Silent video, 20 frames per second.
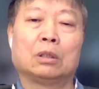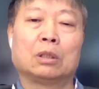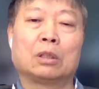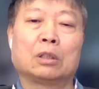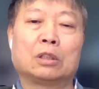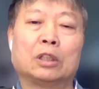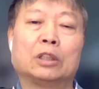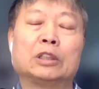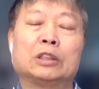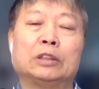
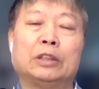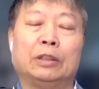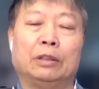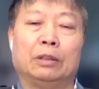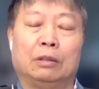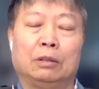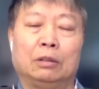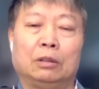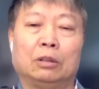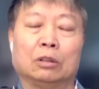Thurston，
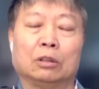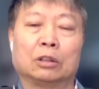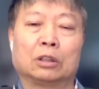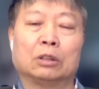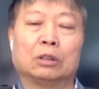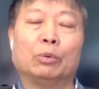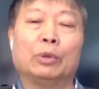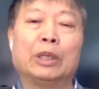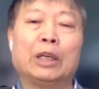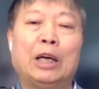就是
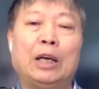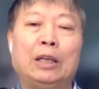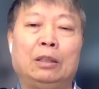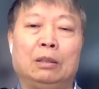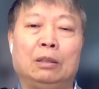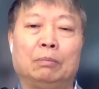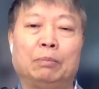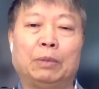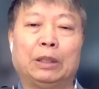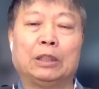石文
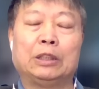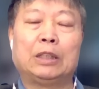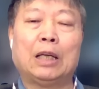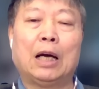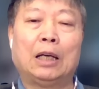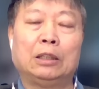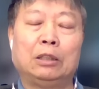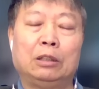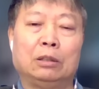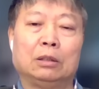安把它
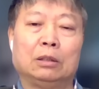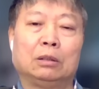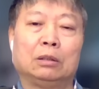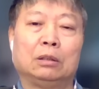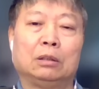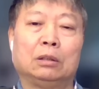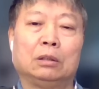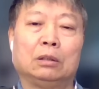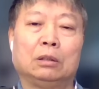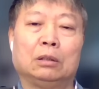加进
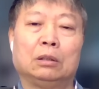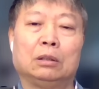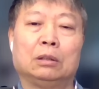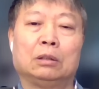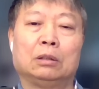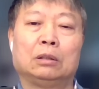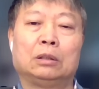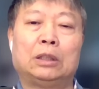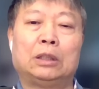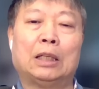
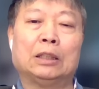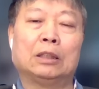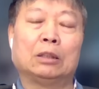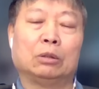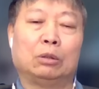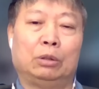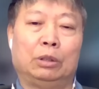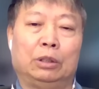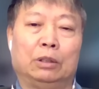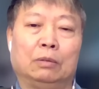加
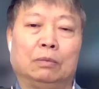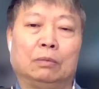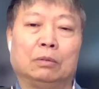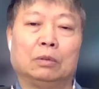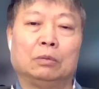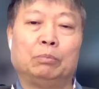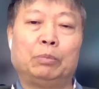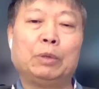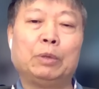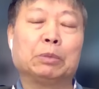上去的，
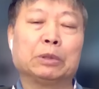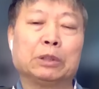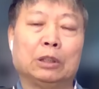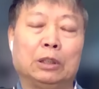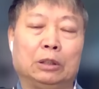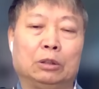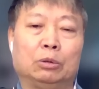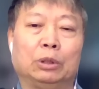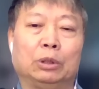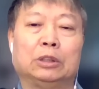并不是
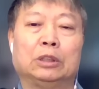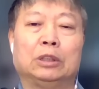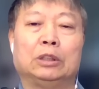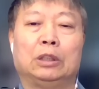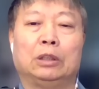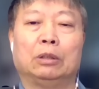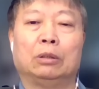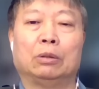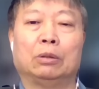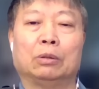李志绥自
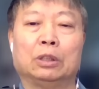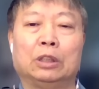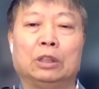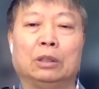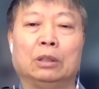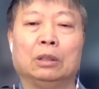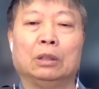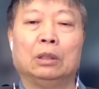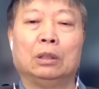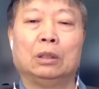己的东
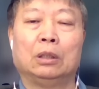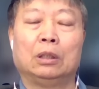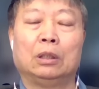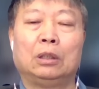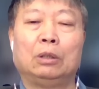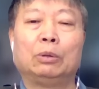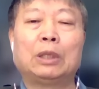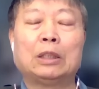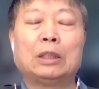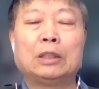西，
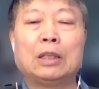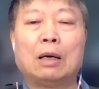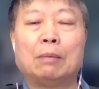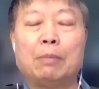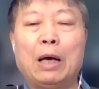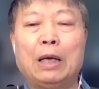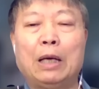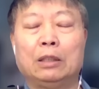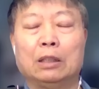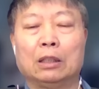因为他这样
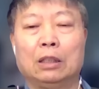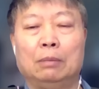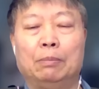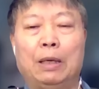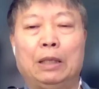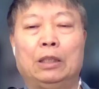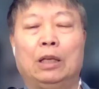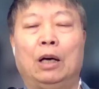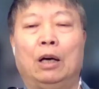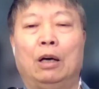卖呢可以
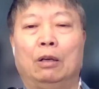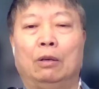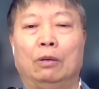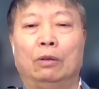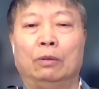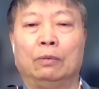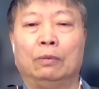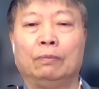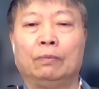卖得好。